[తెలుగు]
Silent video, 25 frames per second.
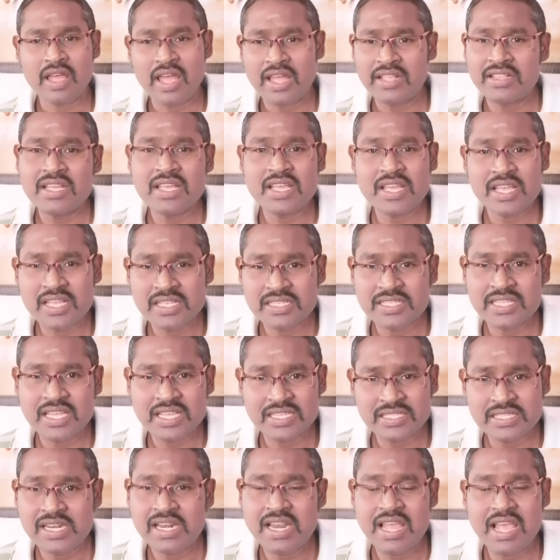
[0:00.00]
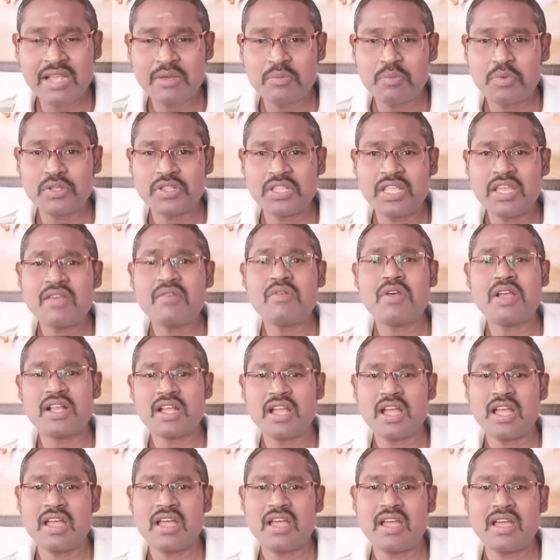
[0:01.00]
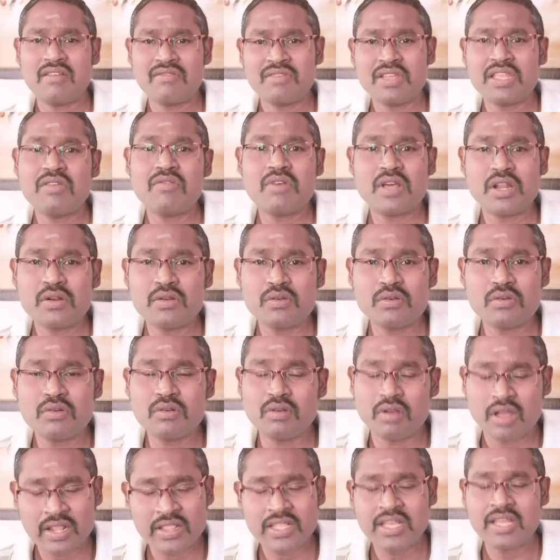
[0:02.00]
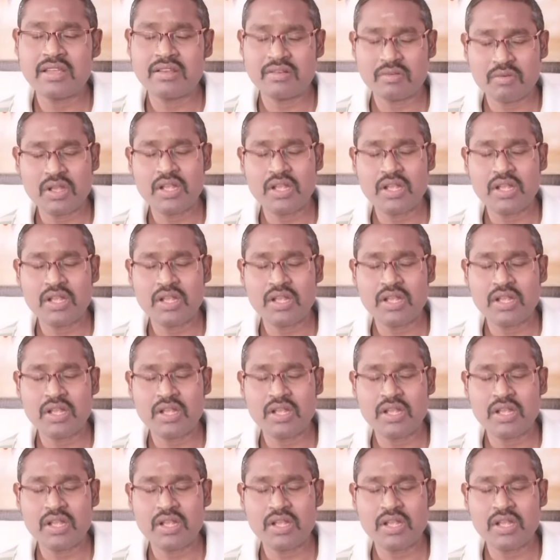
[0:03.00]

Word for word: అదే సీజన్ లేకపోతే ఒక వెయ్యి వరకు అదే